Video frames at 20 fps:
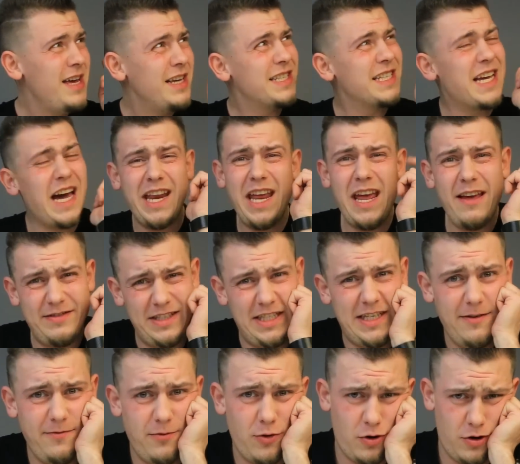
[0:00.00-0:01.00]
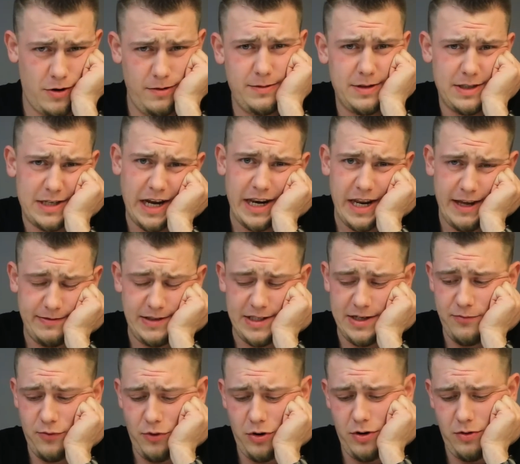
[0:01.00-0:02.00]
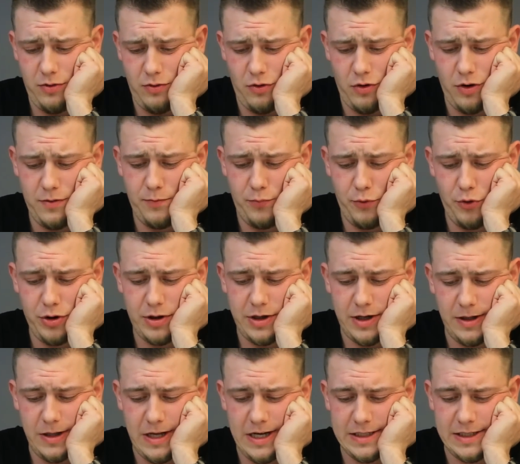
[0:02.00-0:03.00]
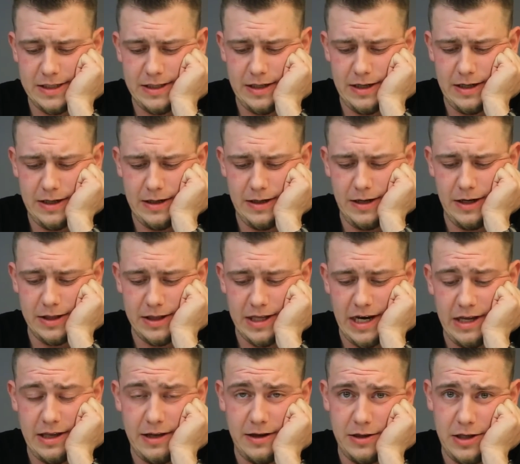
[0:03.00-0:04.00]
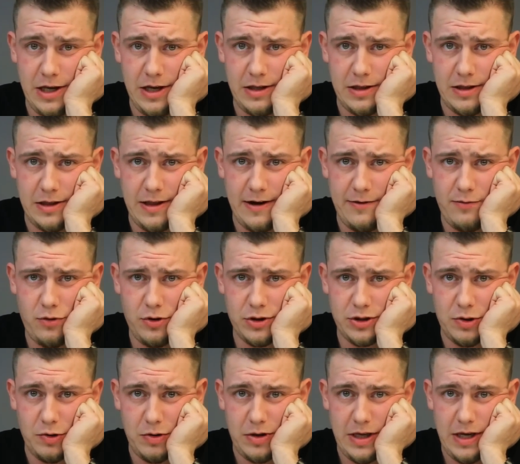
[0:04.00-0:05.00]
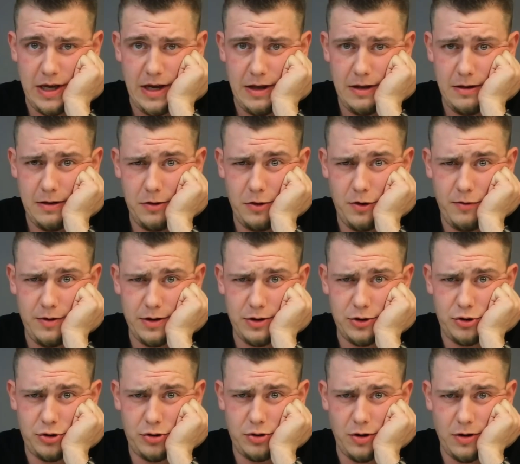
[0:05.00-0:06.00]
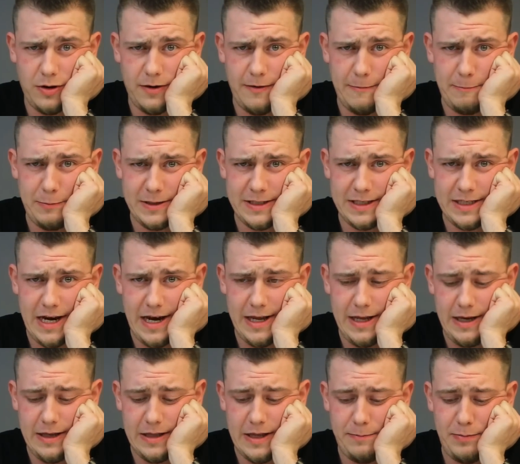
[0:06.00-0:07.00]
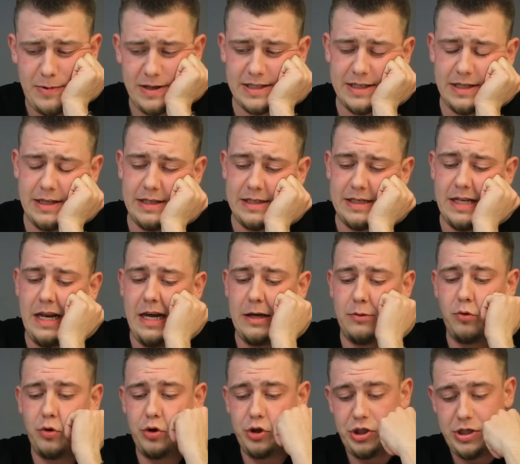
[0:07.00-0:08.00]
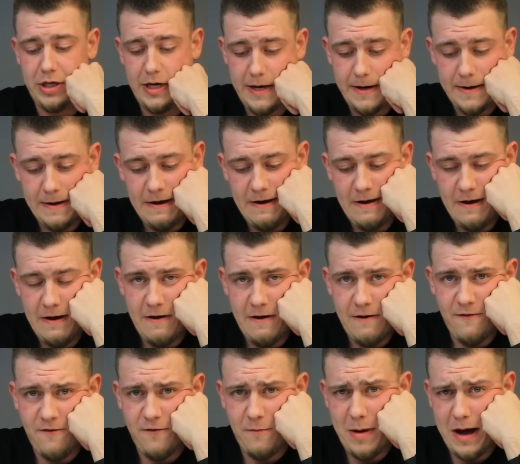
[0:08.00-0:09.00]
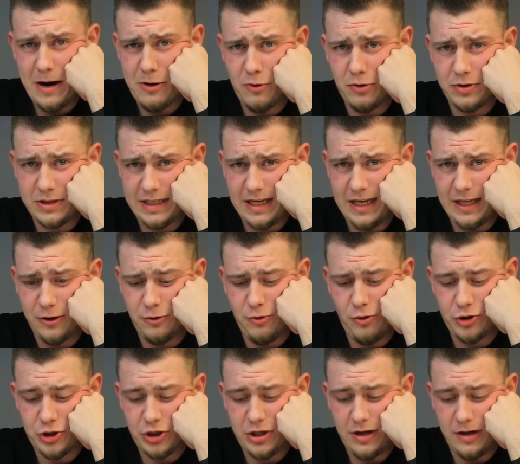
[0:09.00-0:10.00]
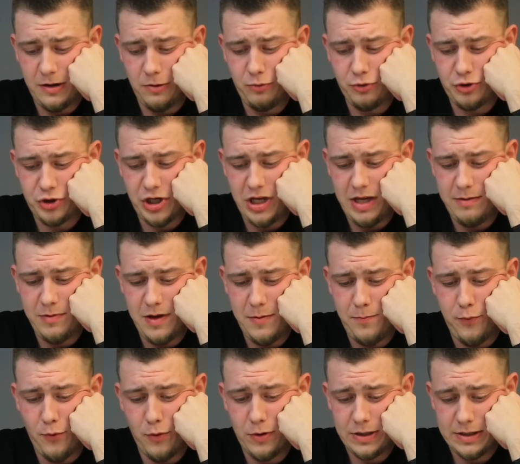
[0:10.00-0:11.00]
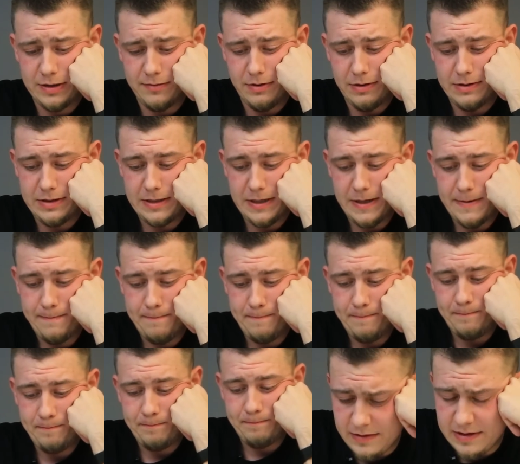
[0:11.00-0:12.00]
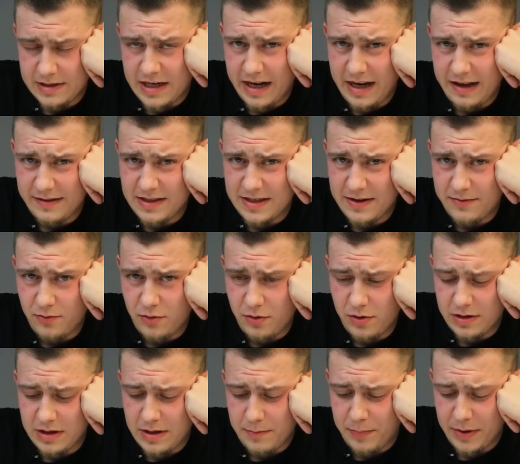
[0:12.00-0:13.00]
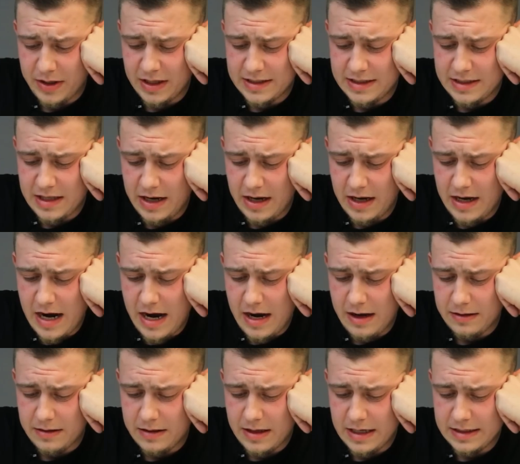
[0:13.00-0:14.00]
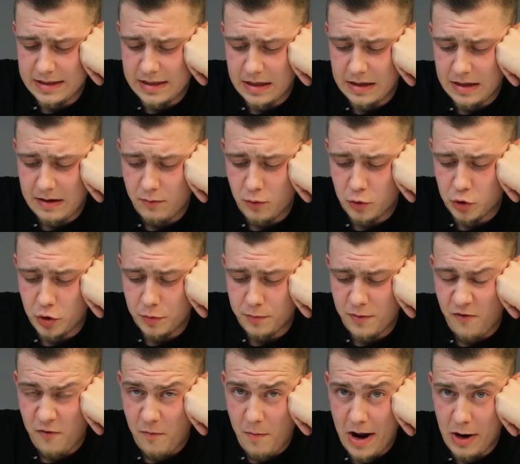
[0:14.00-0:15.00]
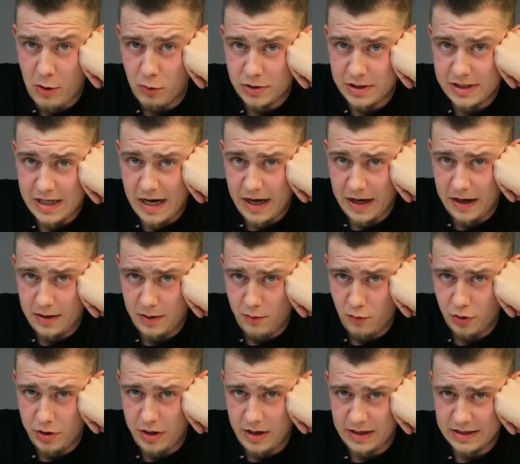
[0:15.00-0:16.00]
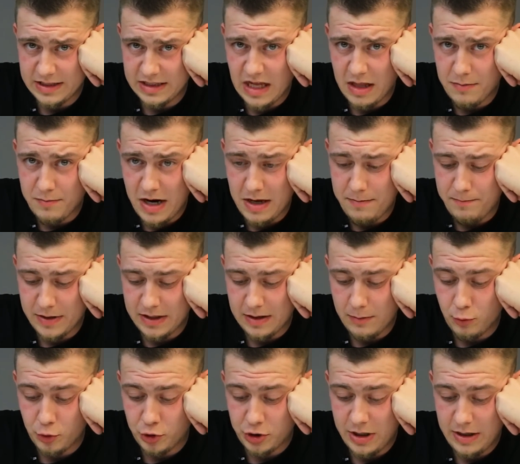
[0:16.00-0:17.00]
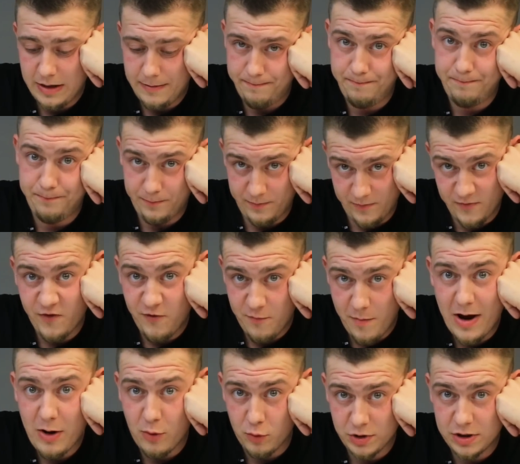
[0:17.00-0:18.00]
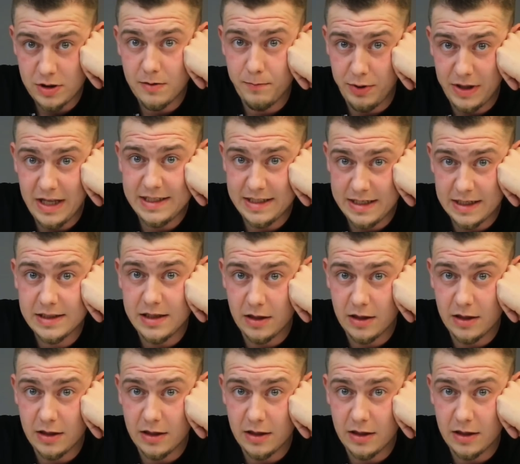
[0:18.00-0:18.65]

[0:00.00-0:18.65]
Скорее всего, скорее всего, он будет классно летать где-нибудь на воздухе. Но вот только в описании написано следующее. В мороз и дождь лучше им не пользоваться. Скорее всего, это предостерегает нас от того, чтобы в мороз нахрен его не раздолбать, потому что в мороз пластик